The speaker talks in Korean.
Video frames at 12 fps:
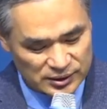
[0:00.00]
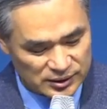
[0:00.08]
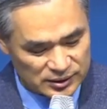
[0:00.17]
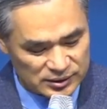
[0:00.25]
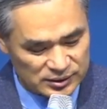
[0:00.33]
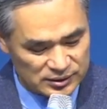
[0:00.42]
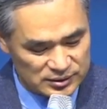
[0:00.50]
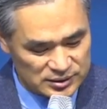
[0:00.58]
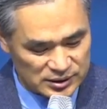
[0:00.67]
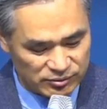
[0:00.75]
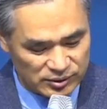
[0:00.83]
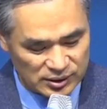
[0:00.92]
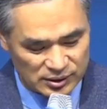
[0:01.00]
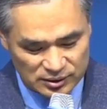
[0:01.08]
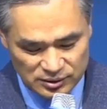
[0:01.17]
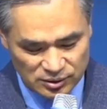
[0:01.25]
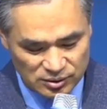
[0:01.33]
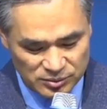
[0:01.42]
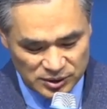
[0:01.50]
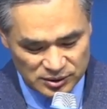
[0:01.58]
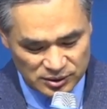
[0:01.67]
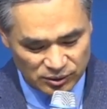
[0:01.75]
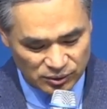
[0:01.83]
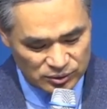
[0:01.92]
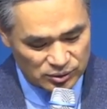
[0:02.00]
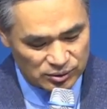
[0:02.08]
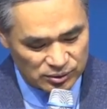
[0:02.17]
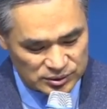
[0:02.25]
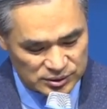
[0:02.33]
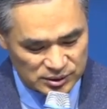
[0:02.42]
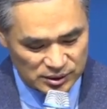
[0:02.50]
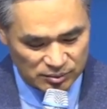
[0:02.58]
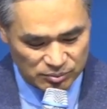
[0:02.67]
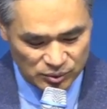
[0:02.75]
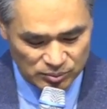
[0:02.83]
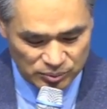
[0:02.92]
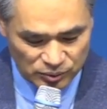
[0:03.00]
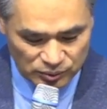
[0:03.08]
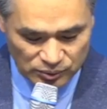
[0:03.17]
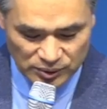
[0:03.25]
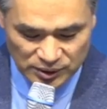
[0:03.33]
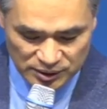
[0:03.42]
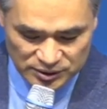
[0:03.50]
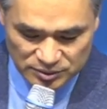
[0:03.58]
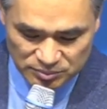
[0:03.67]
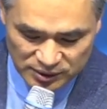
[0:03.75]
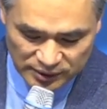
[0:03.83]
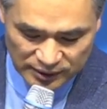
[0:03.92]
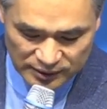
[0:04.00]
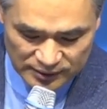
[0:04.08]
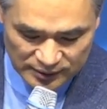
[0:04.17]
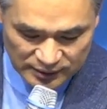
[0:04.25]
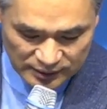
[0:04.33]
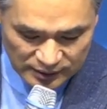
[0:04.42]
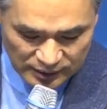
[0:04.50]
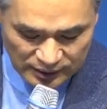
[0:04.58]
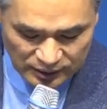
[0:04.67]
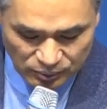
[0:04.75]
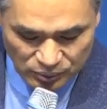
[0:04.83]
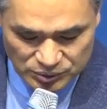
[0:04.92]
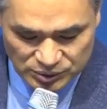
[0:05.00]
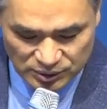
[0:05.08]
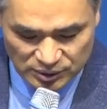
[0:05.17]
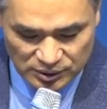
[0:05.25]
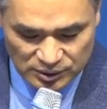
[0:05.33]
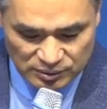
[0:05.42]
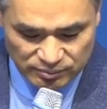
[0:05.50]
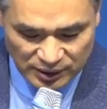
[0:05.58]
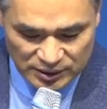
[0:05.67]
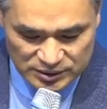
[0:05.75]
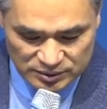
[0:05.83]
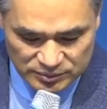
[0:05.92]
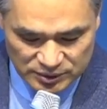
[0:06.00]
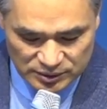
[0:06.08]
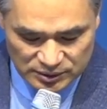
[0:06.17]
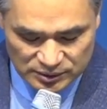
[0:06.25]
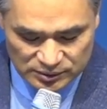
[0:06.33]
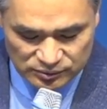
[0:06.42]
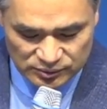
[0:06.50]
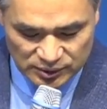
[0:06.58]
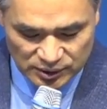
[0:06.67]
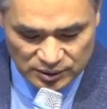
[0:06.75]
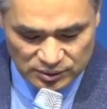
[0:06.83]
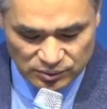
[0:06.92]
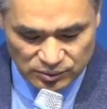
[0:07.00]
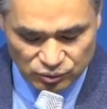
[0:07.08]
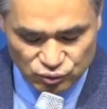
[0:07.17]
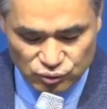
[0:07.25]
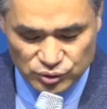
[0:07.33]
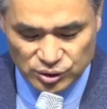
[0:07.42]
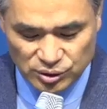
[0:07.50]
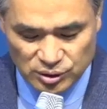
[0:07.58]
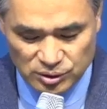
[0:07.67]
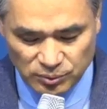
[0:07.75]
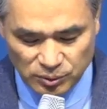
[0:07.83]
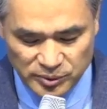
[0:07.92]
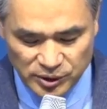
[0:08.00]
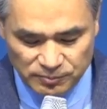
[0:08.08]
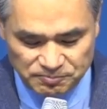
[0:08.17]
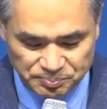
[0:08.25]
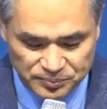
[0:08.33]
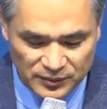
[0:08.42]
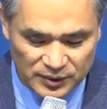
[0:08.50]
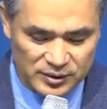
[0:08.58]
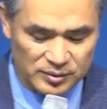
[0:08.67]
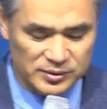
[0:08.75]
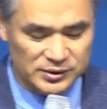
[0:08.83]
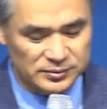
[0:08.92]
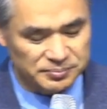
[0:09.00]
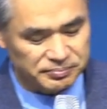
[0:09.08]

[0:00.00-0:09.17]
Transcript: 그 은사와 열매들이 어떤 건지를 한번 보도록 하겠습니다. 5절 아, 말씀을 우리가 읽었고 6절을 보면 그러면